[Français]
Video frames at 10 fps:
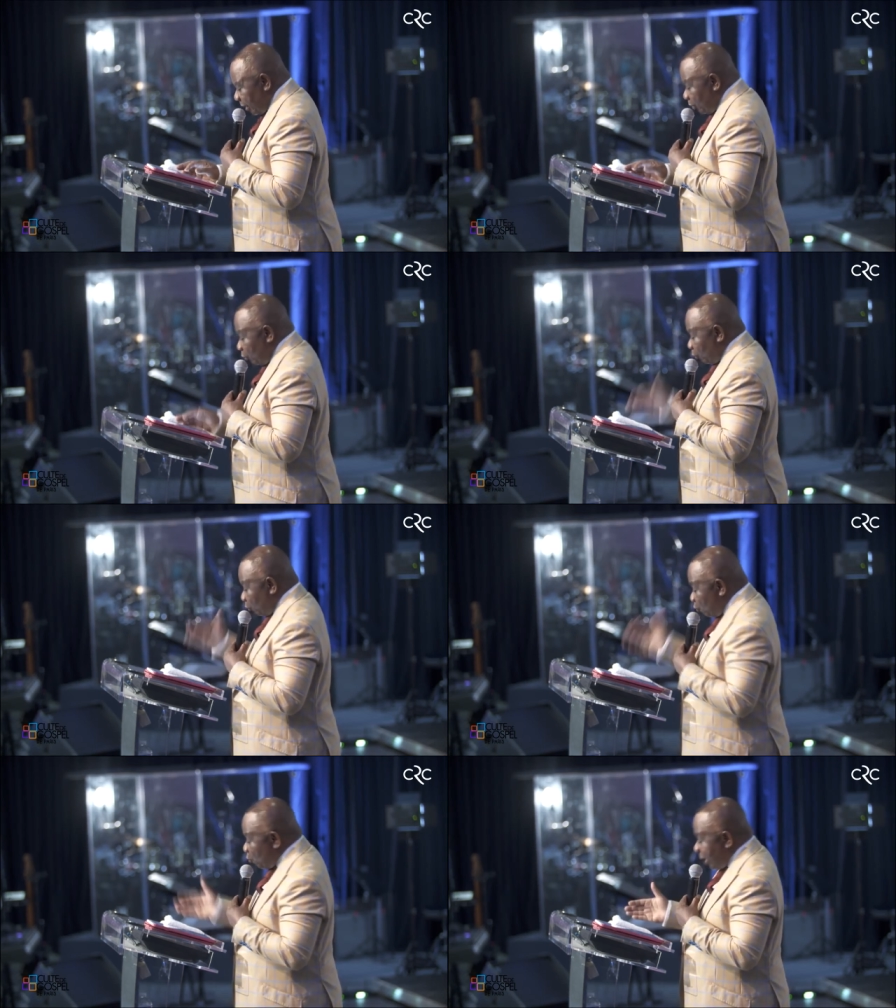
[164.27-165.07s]
Ils le
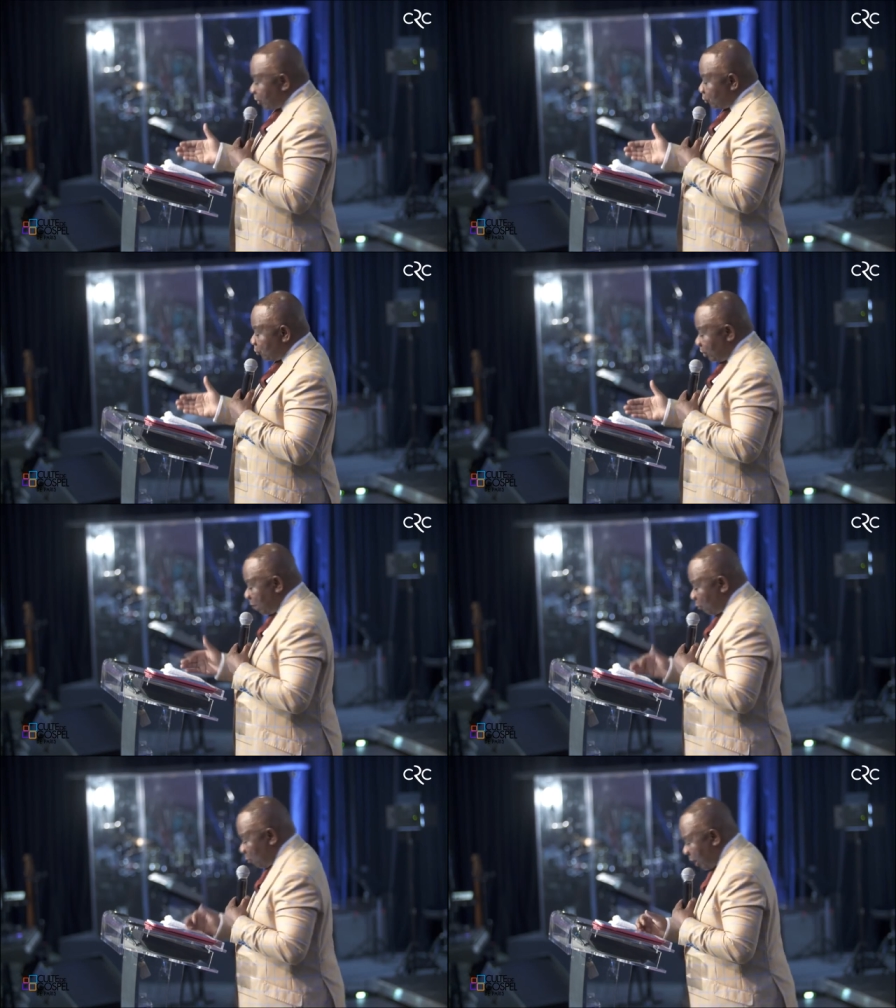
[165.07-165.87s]
clouèrent sur
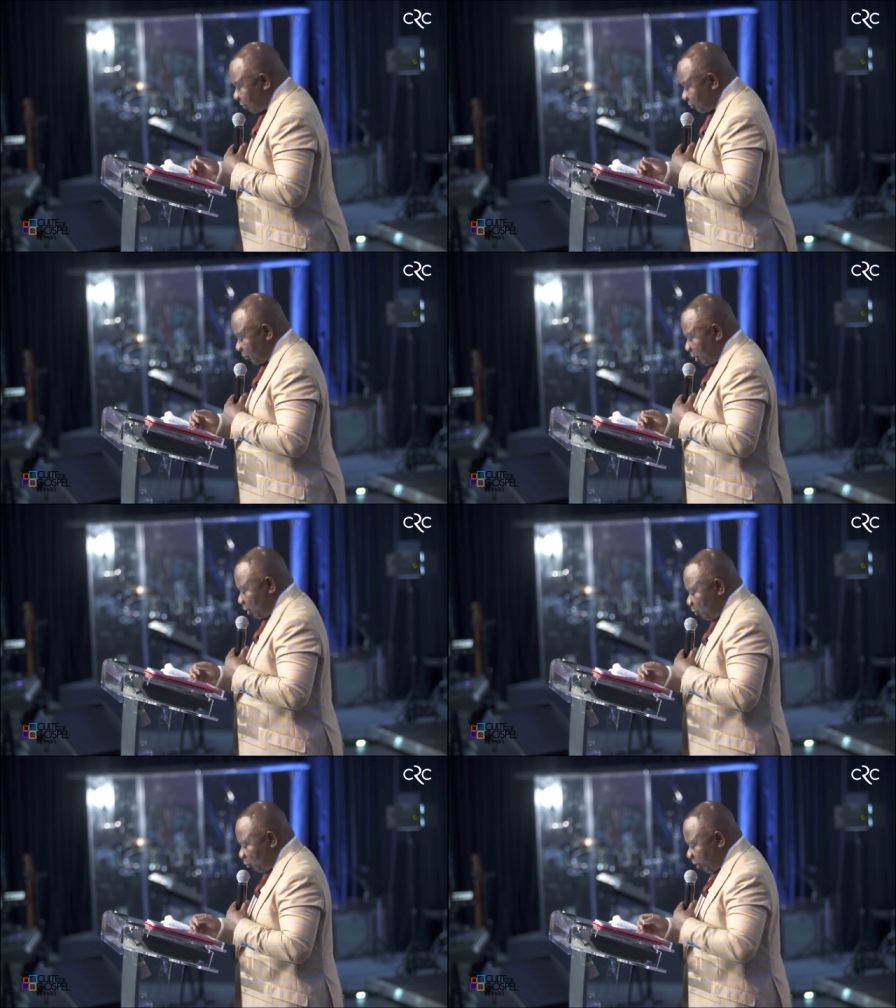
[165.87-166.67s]
la croix,
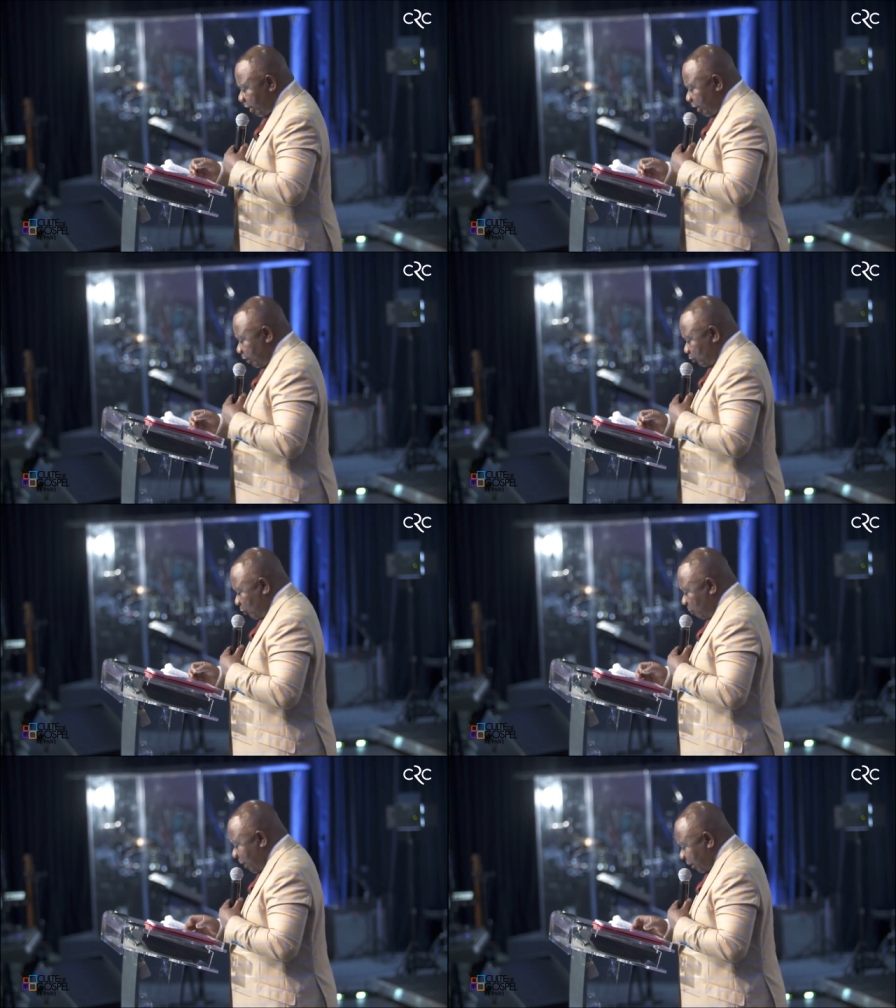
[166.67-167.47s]
puis ils
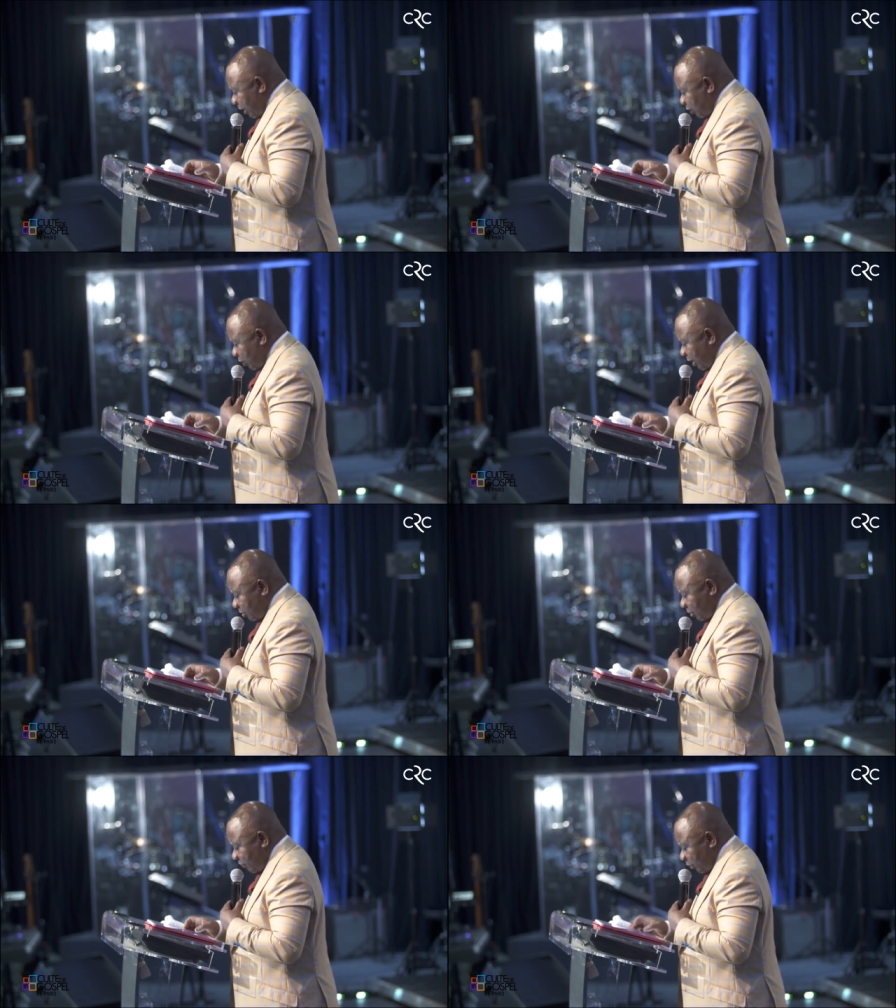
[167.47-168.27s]
se
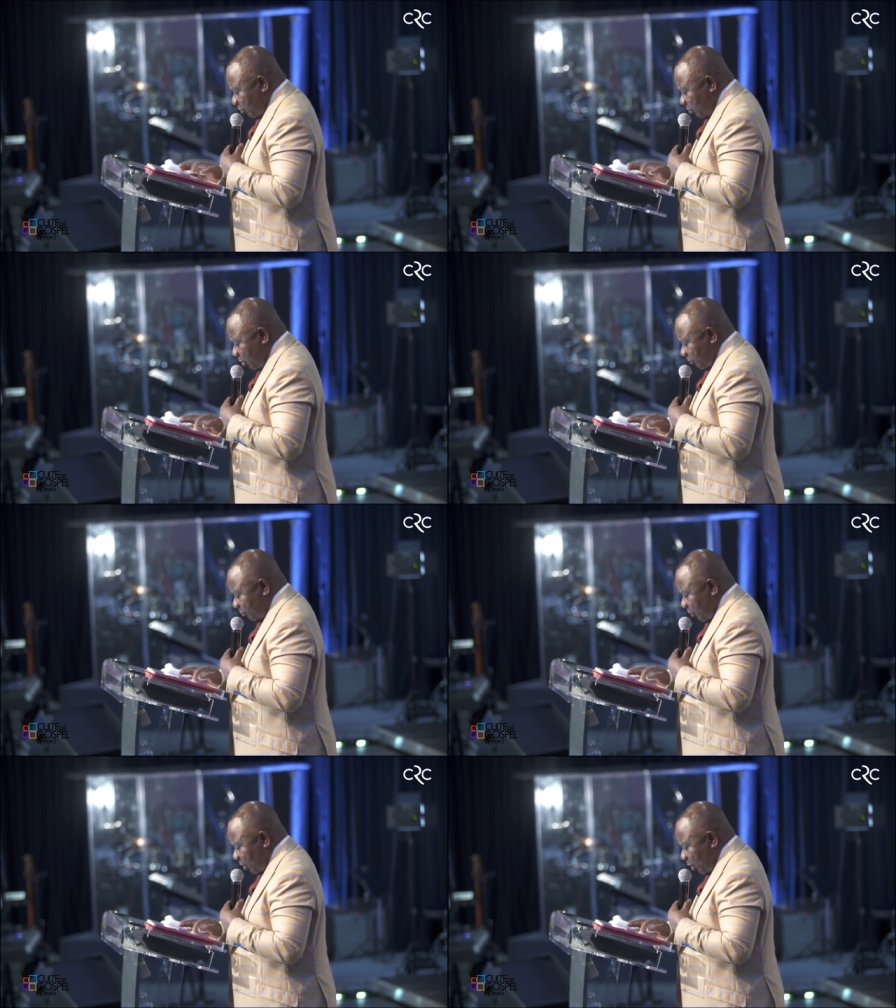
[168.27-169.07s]
partagèrent ses vêtements
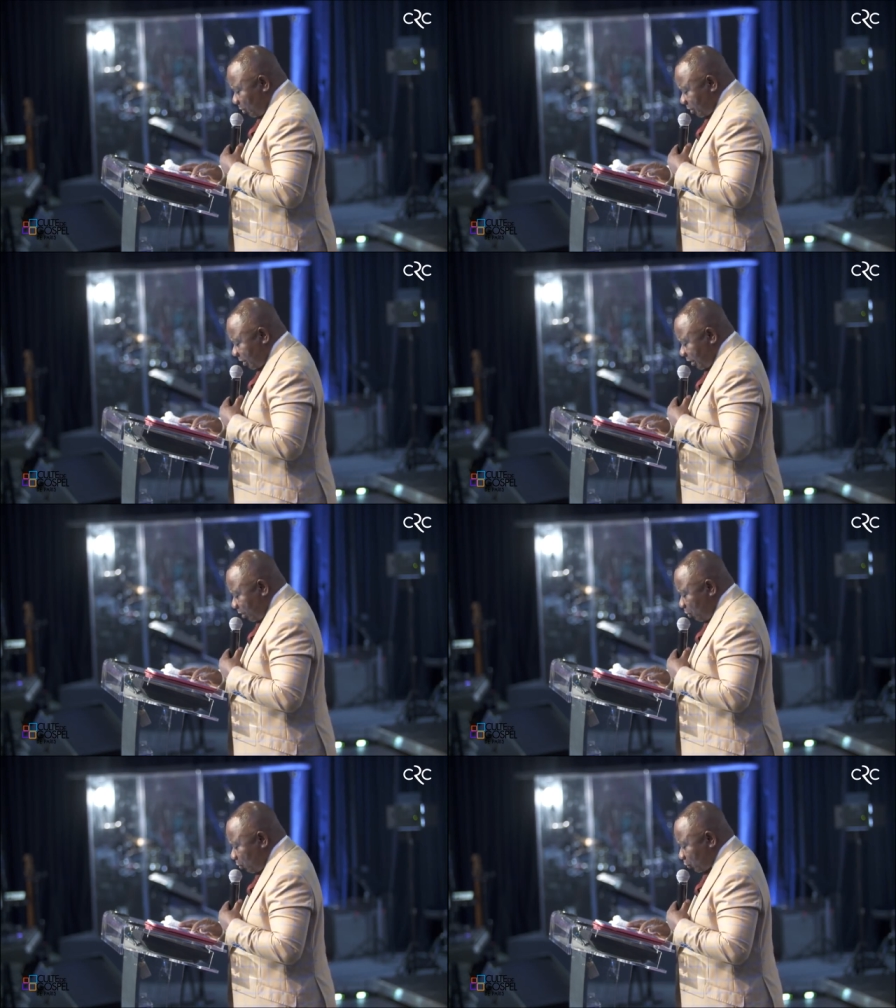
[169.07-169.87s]
en
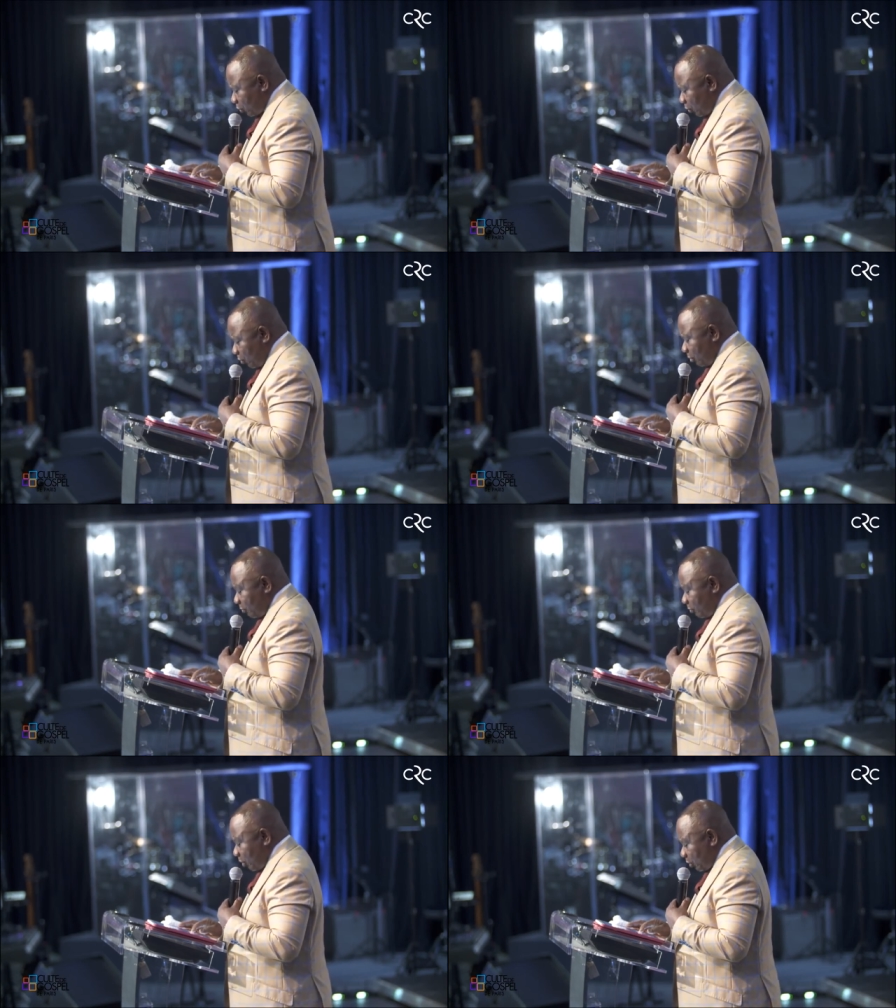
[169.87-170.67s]
tirant au sort
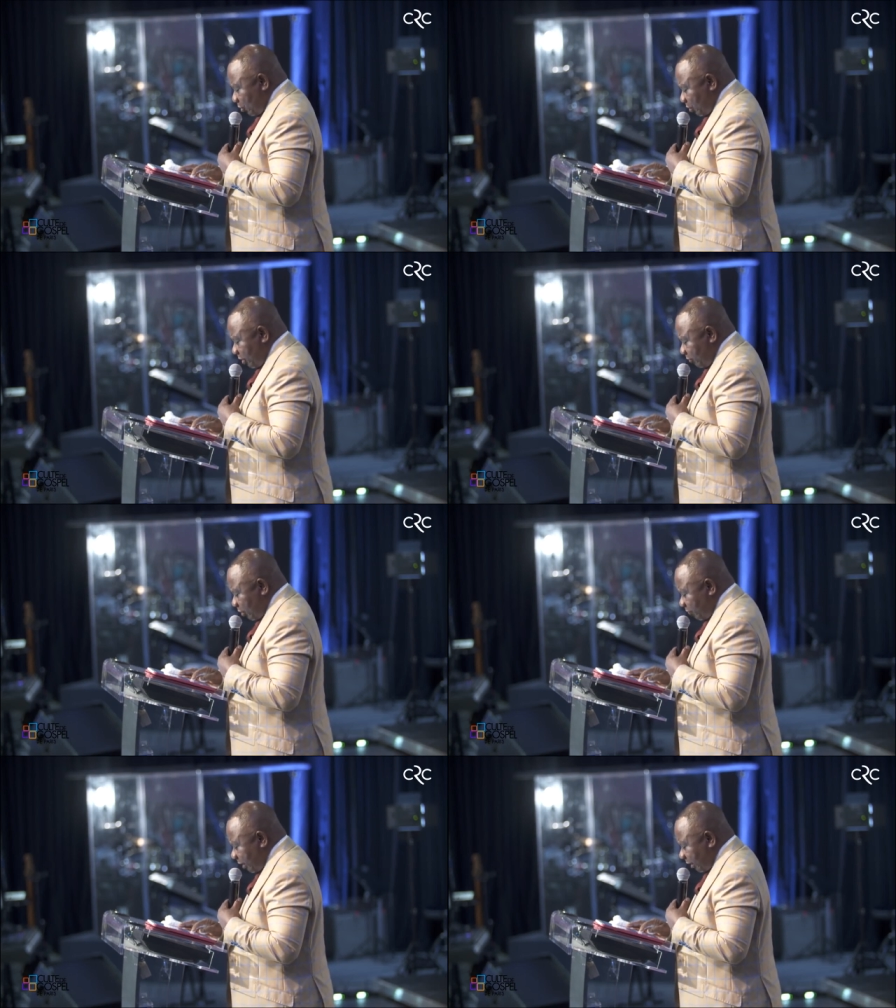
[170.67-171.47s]
ce qui
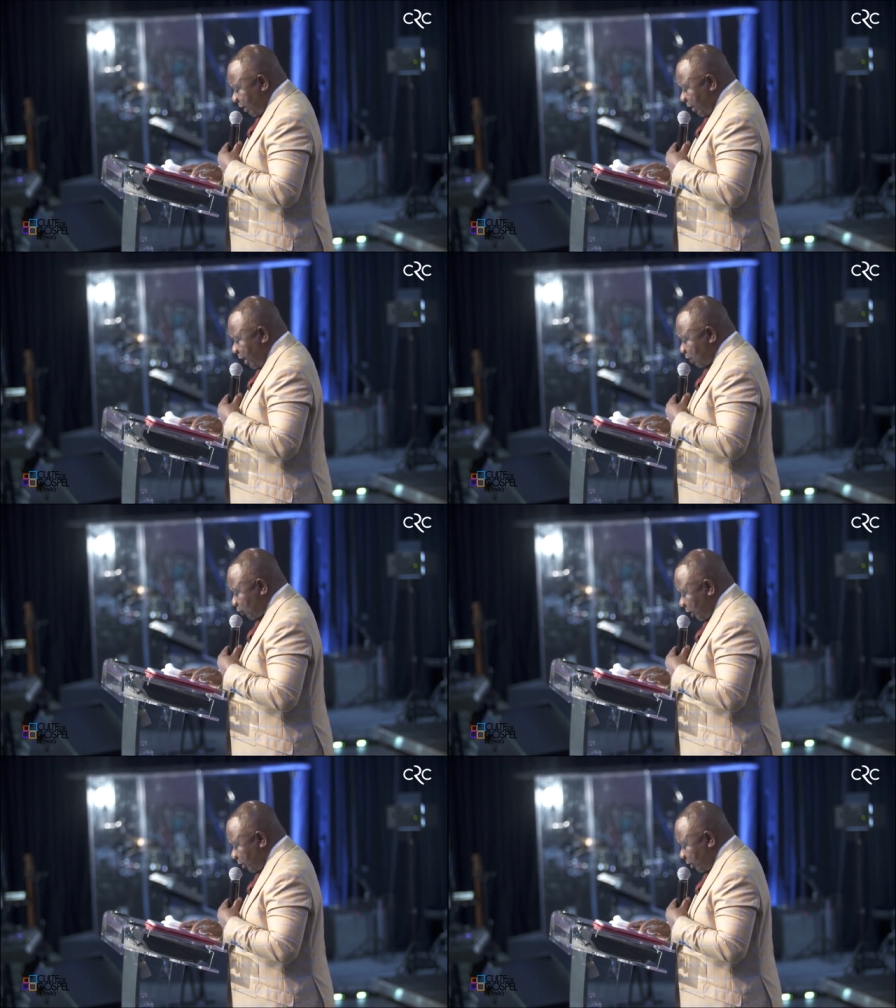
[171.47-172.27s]
reviendrait à
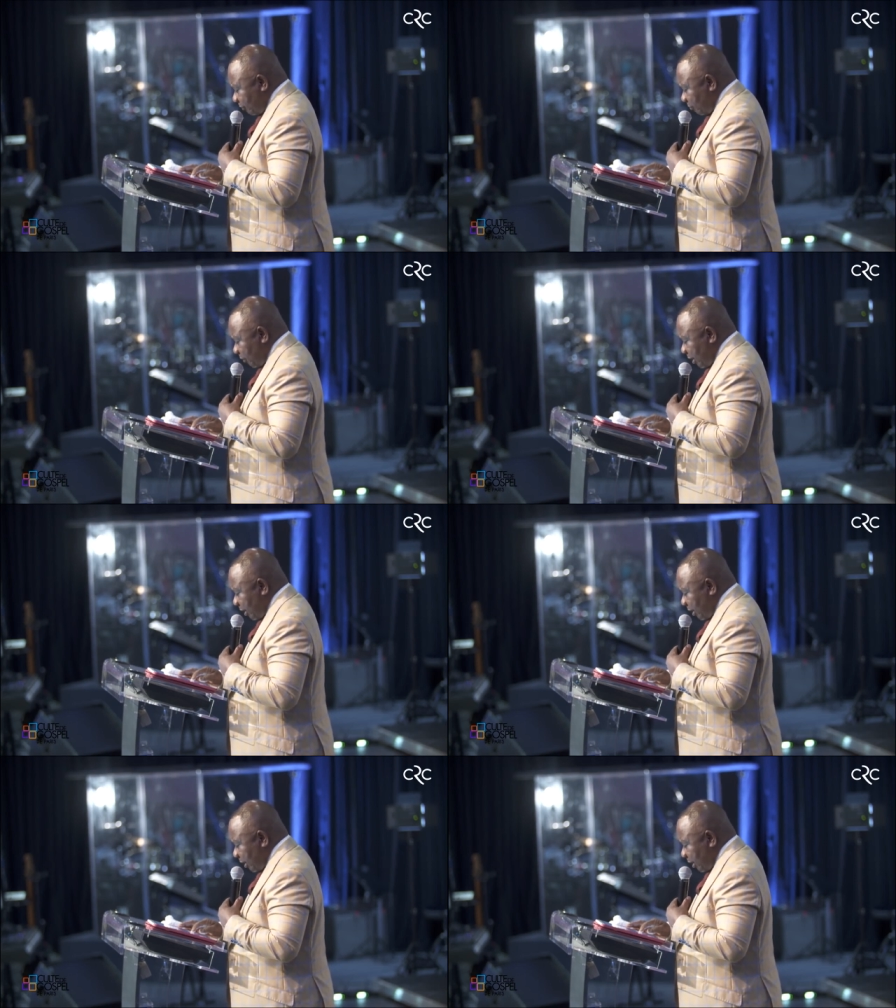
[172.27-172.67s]
chacun.